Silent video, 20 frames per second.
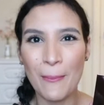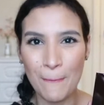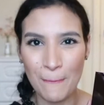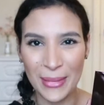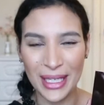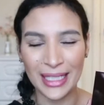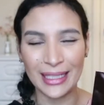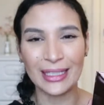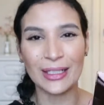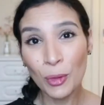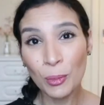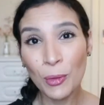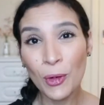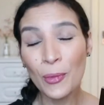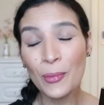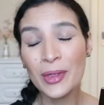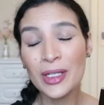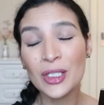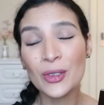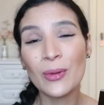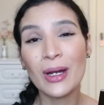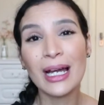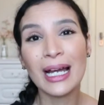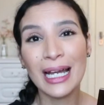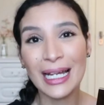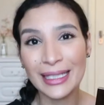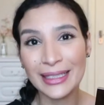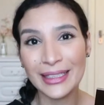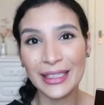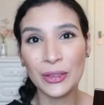Mink. Mon premier choix
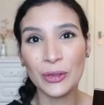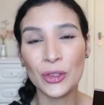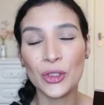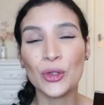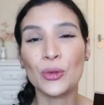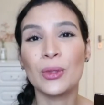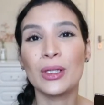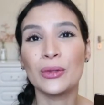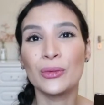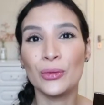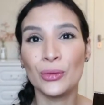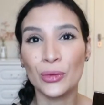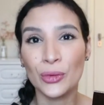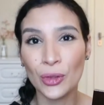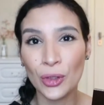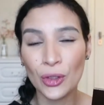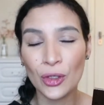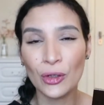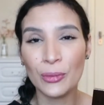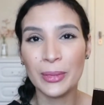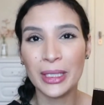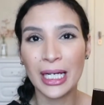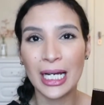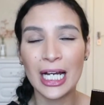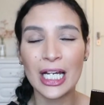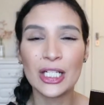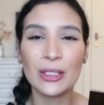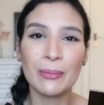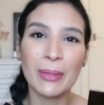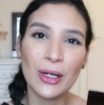a été le choix du Coco
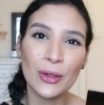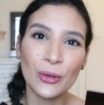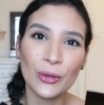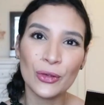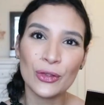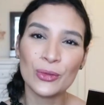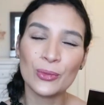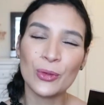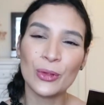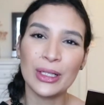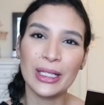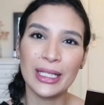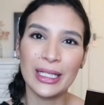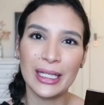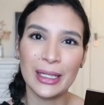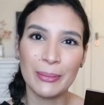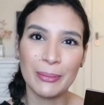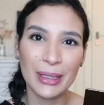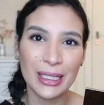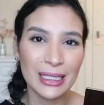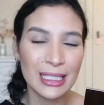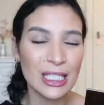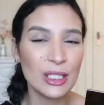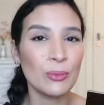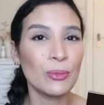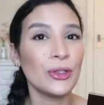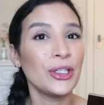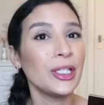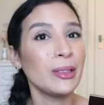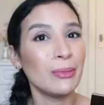Mirage. Malheureusement, il n'est pas
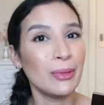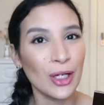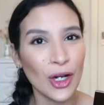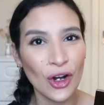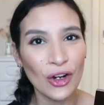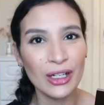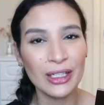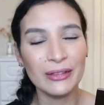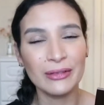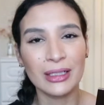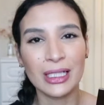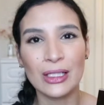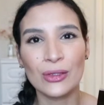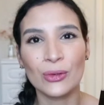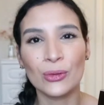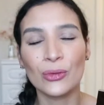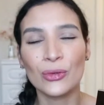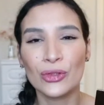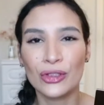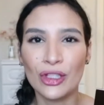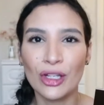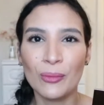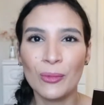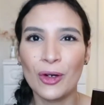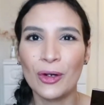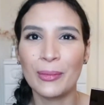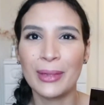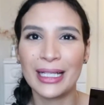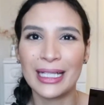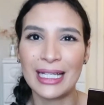disponible en livraison,
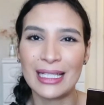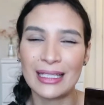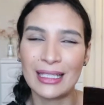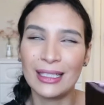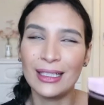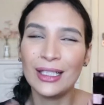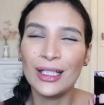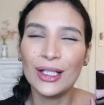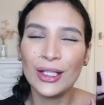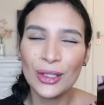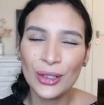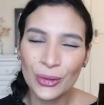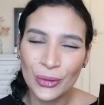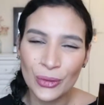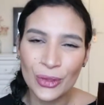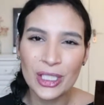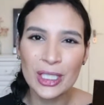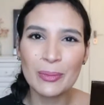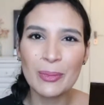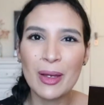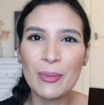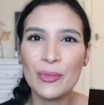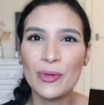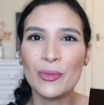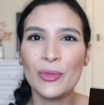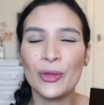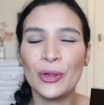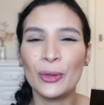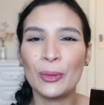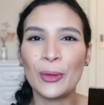seulement en magasin. Donc j'ai pas pu
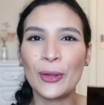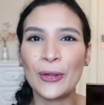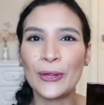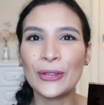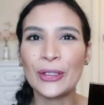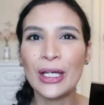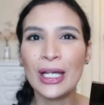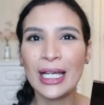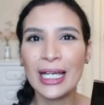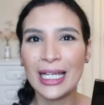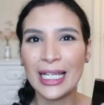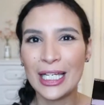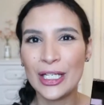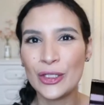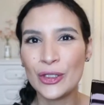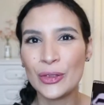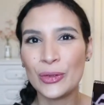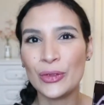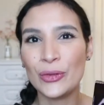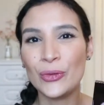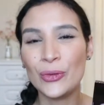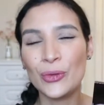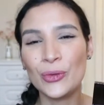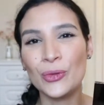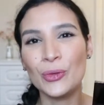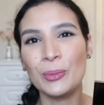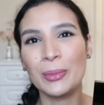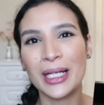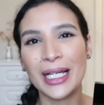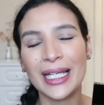me le prendre et j'ai du
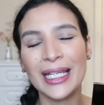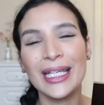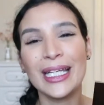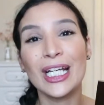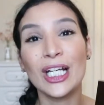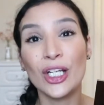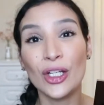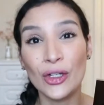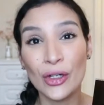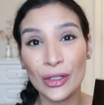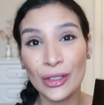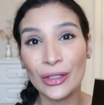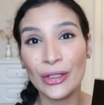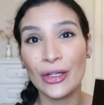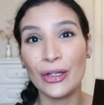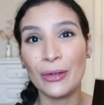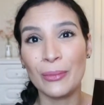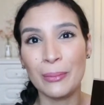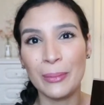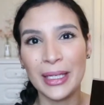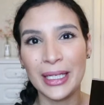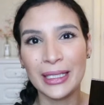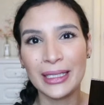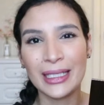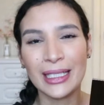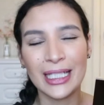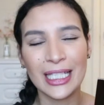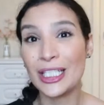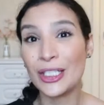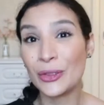coup pris Golden
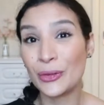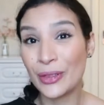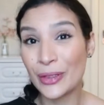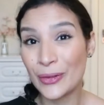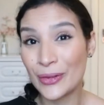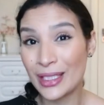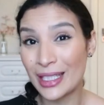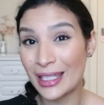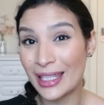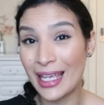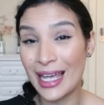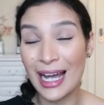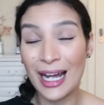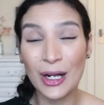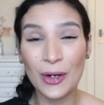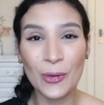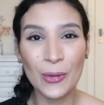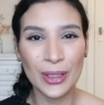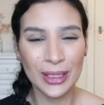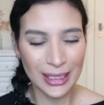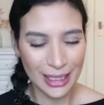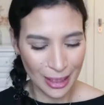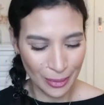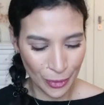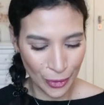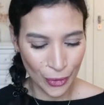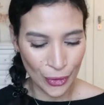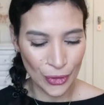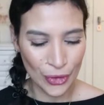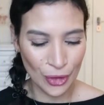Mink et j'ai trouvé que c'était un quad qui
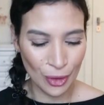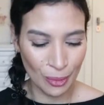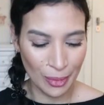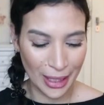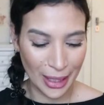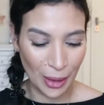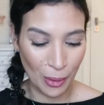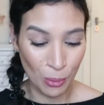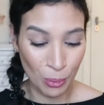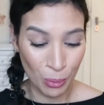me ressemblait